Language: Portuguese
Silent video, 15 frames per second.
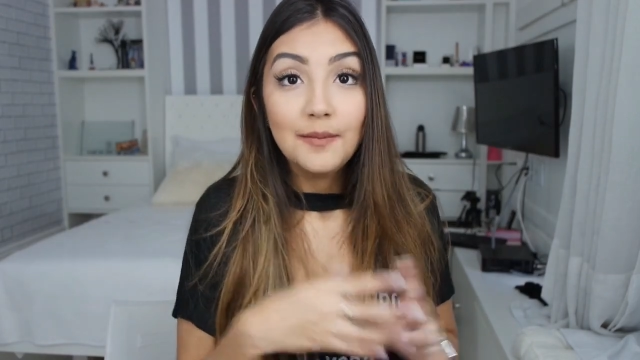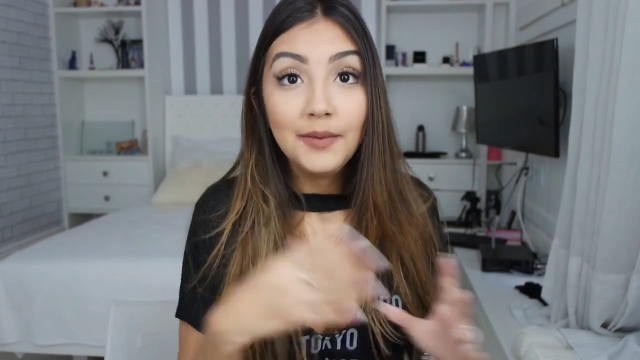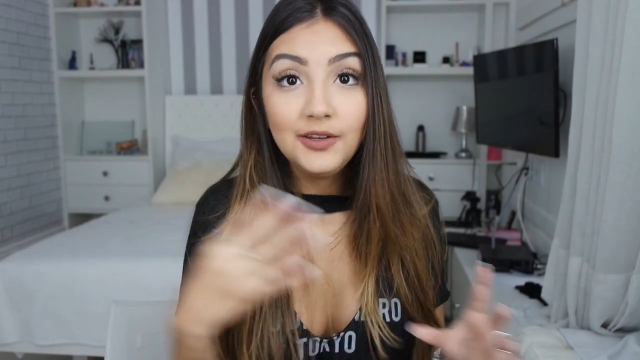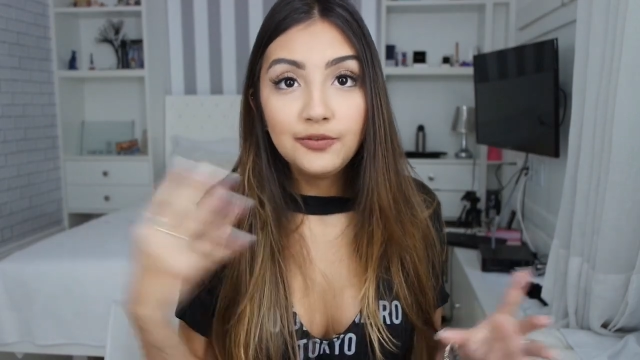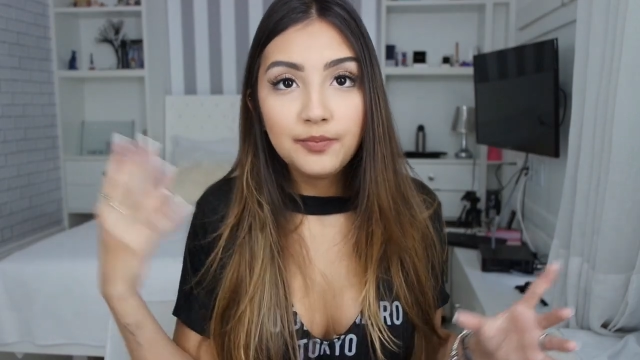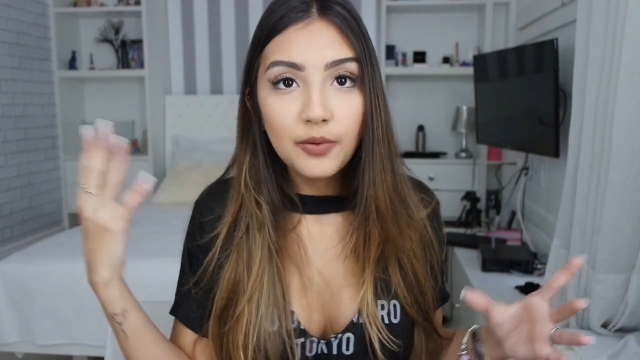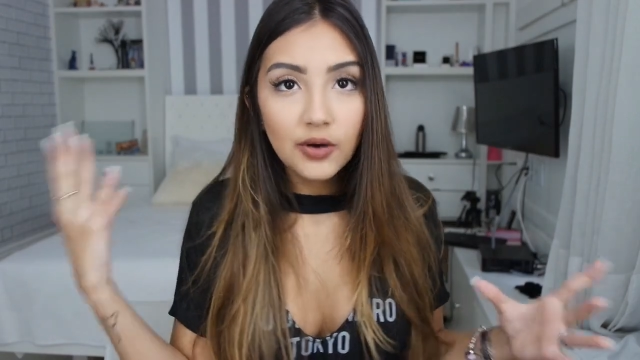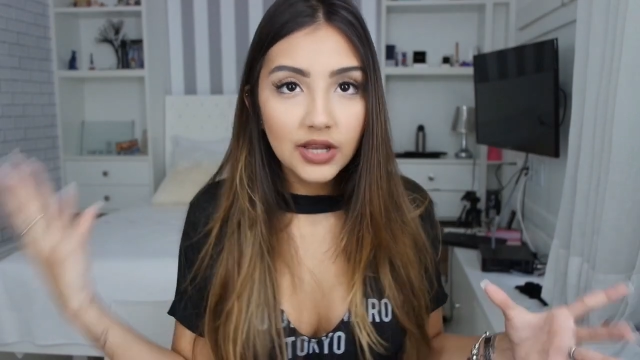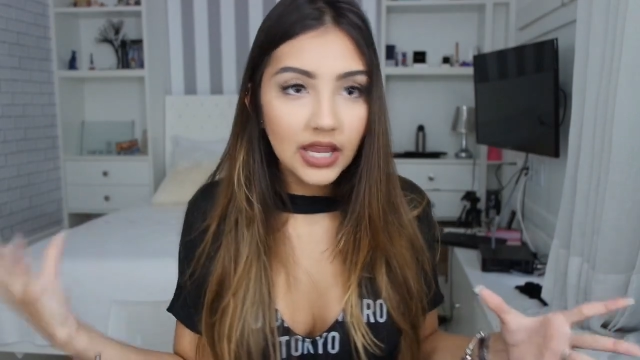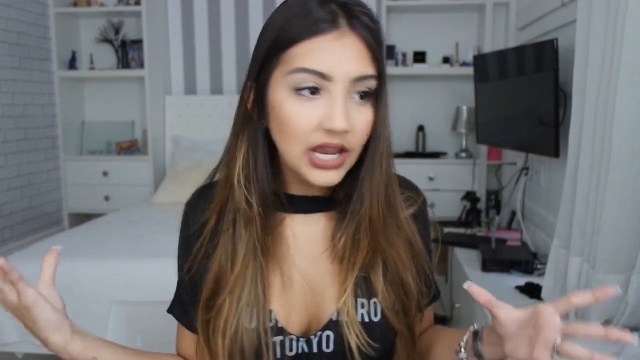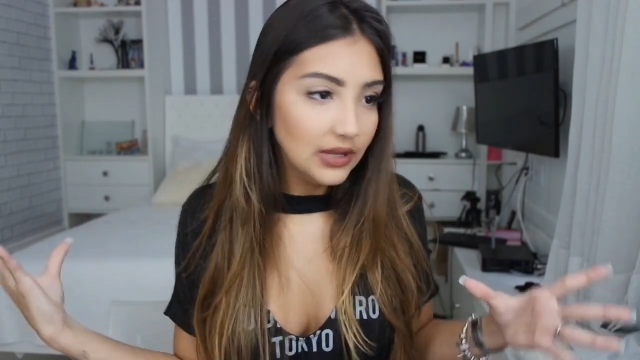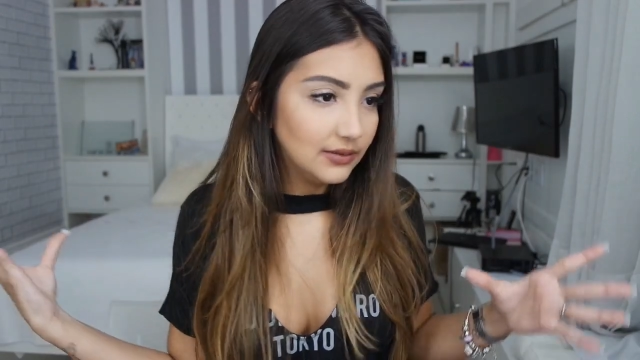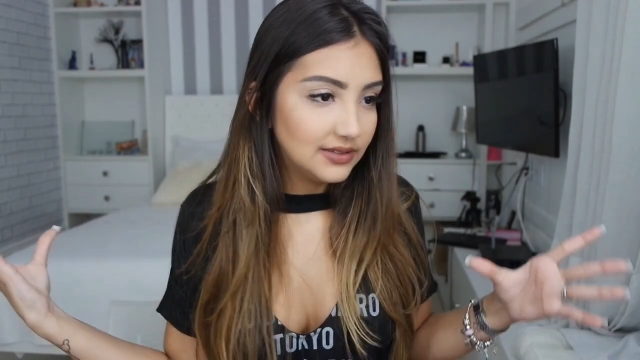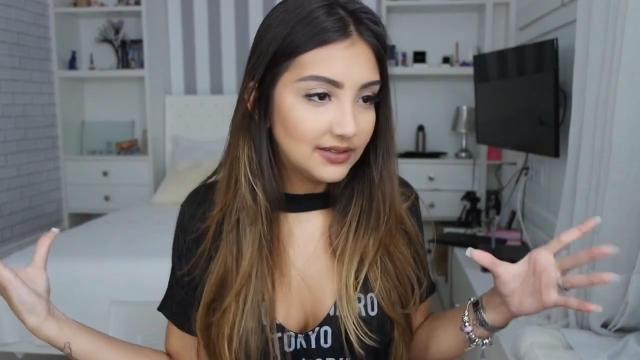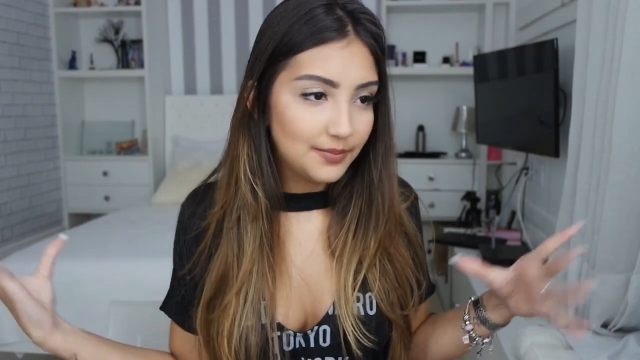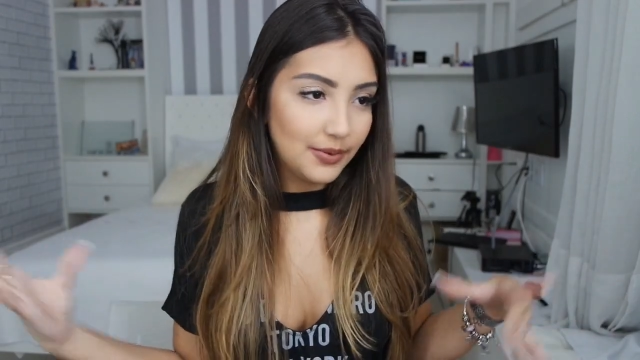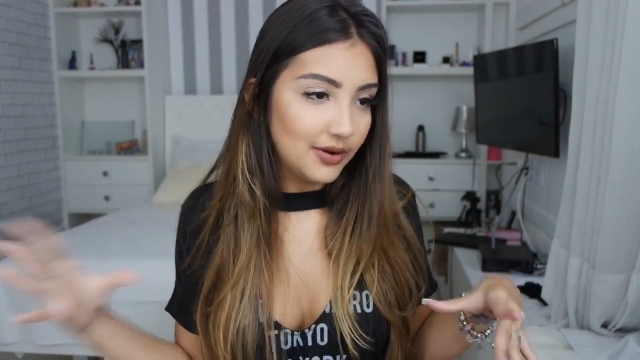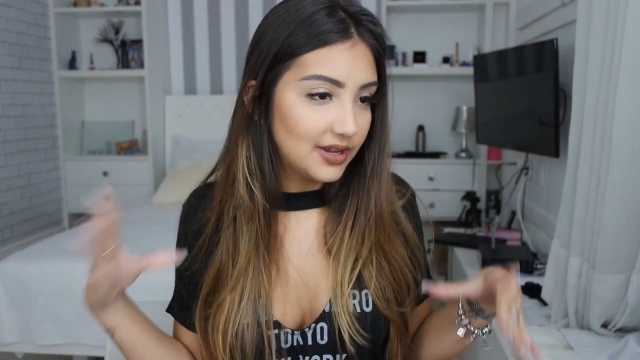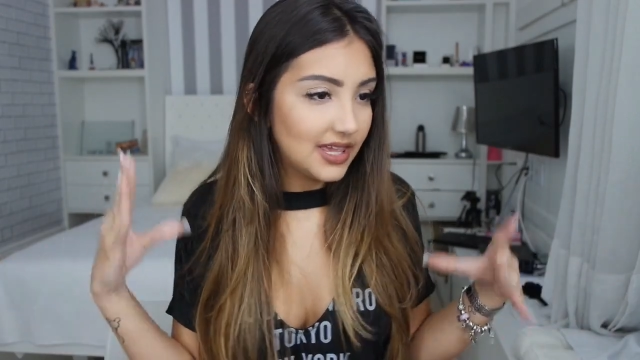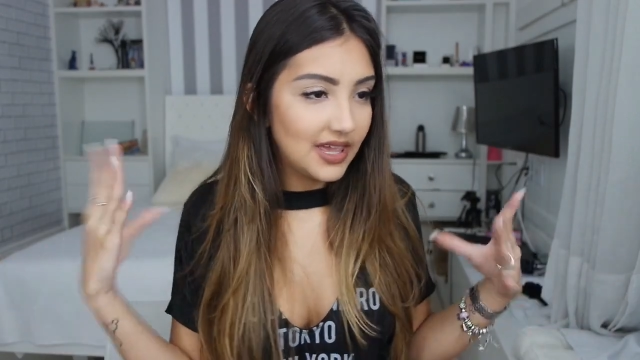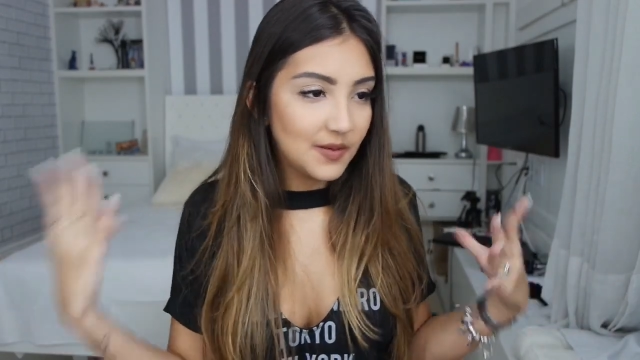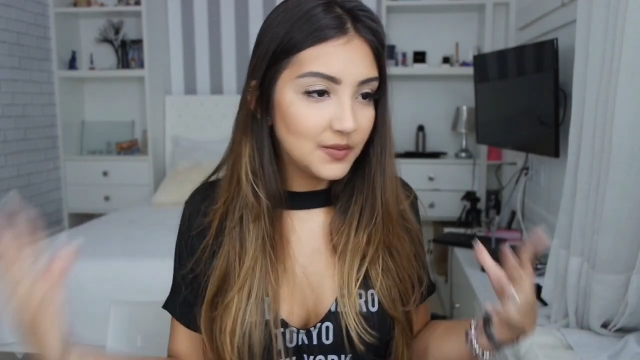Mas por que, Luísa?
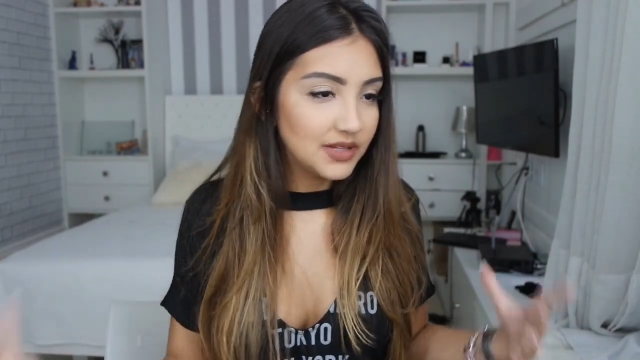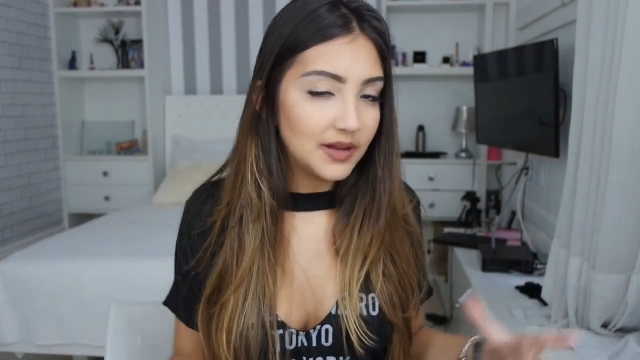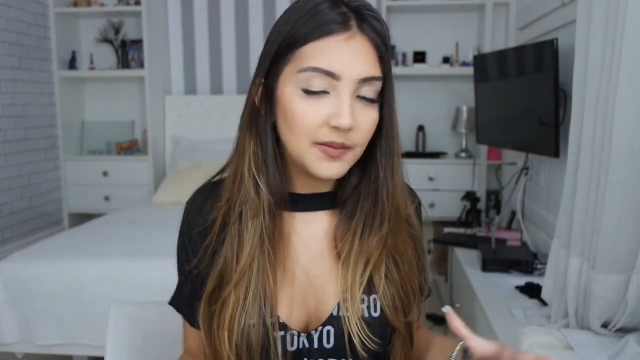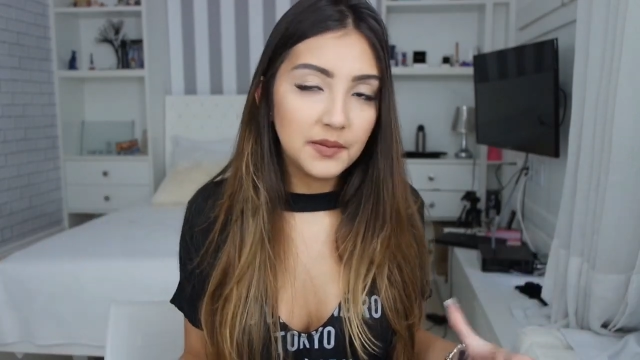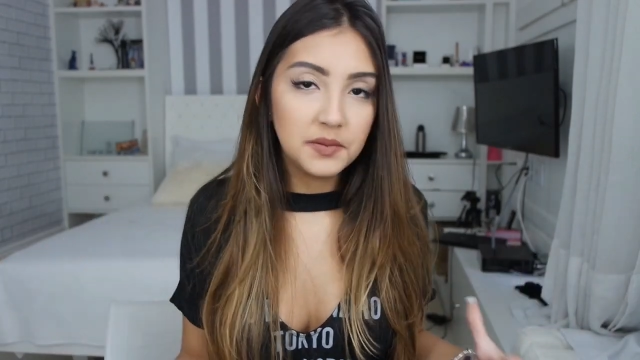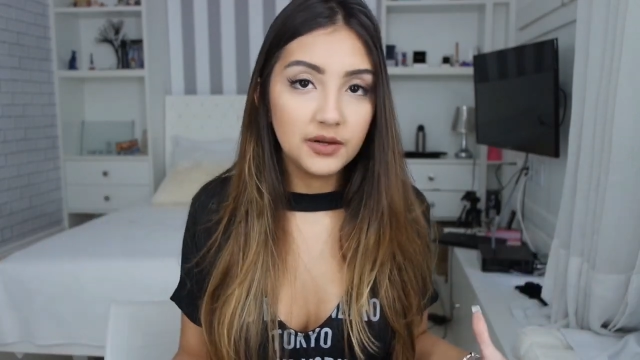Por que mudar o